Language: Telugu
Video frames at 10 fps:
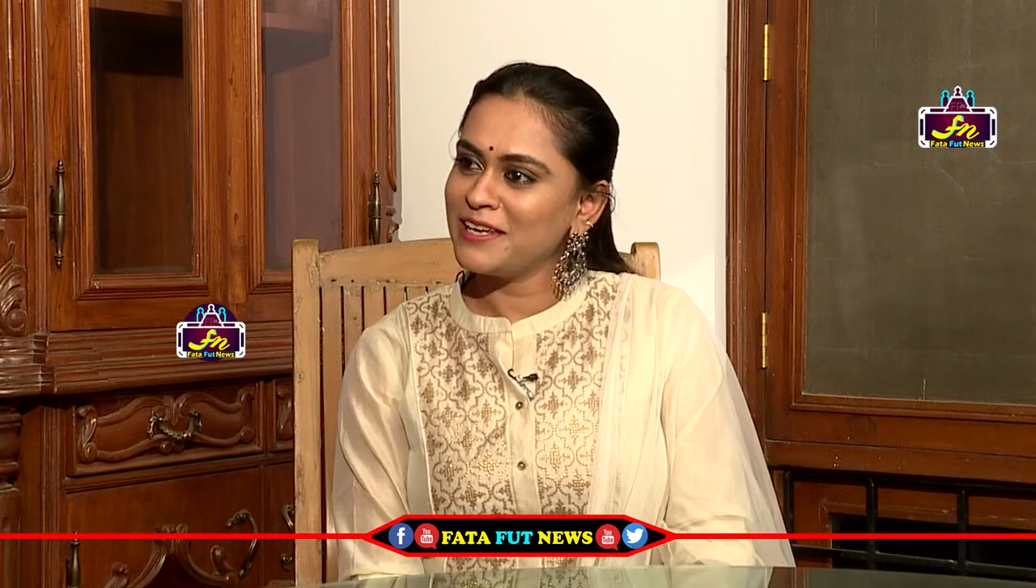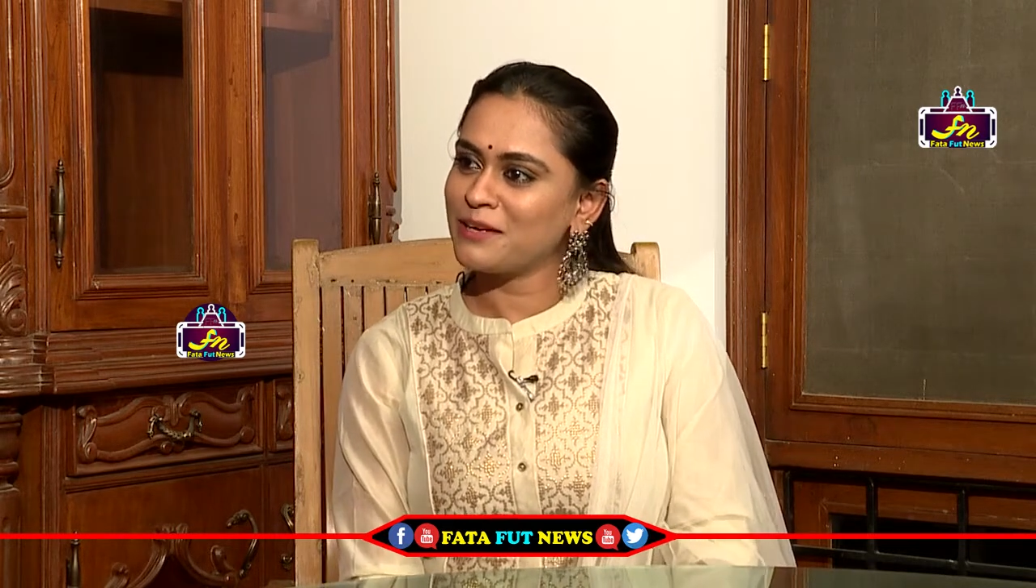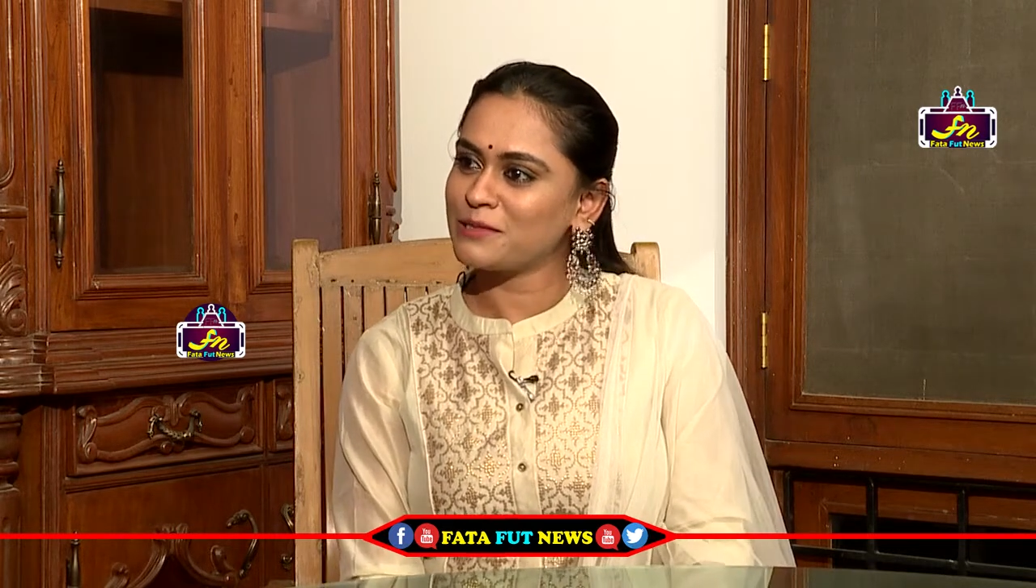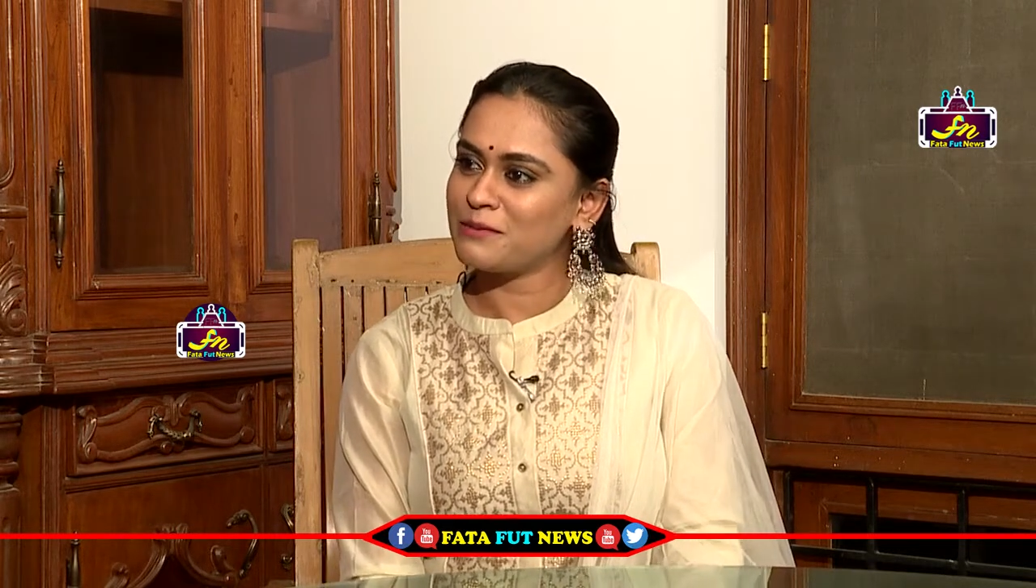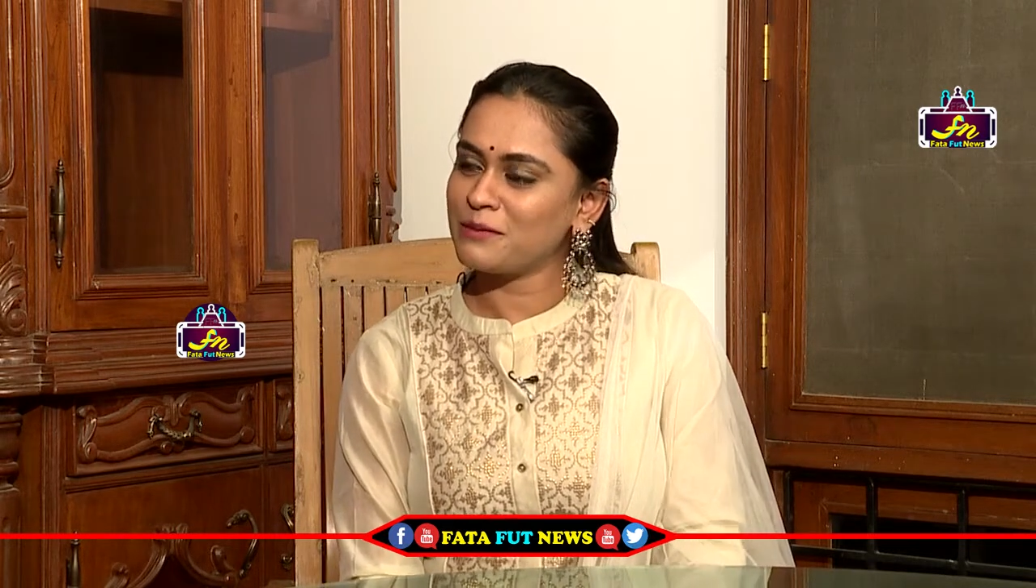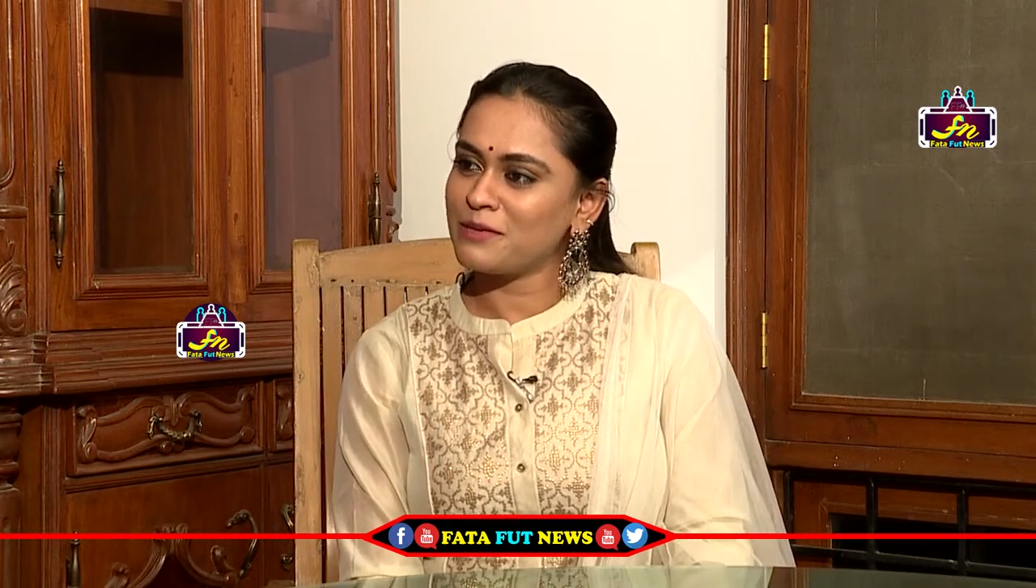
లేకపోతే మన